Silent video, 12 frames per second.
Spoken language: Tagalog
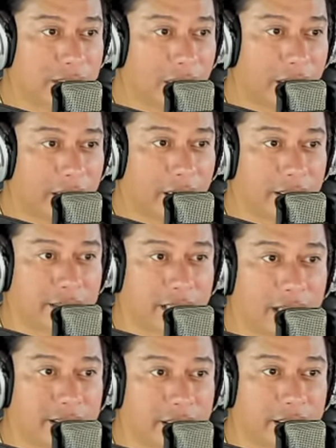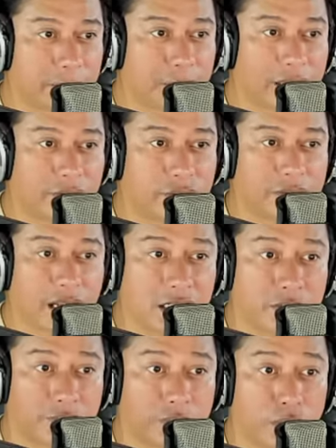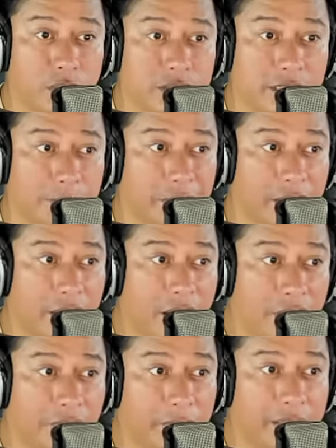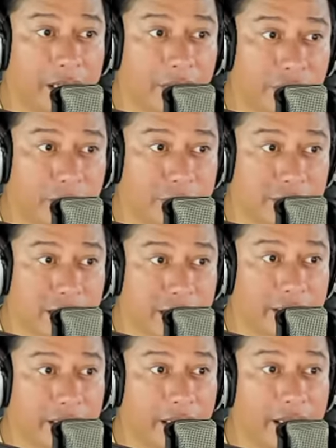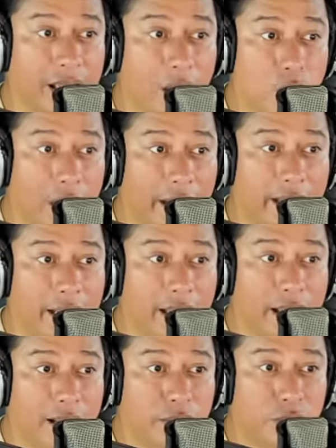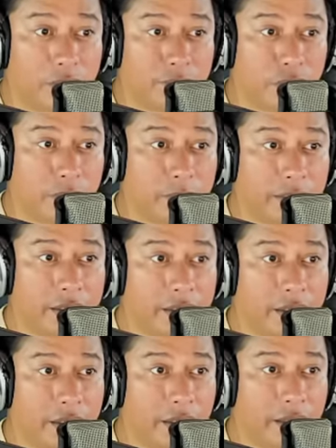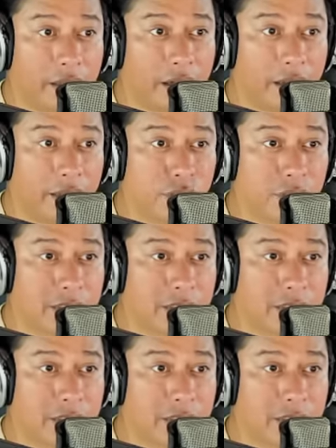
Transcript: US tanker has canceled the plan to transfer fuel shipment from a naval facility in Hawaii to a former uh,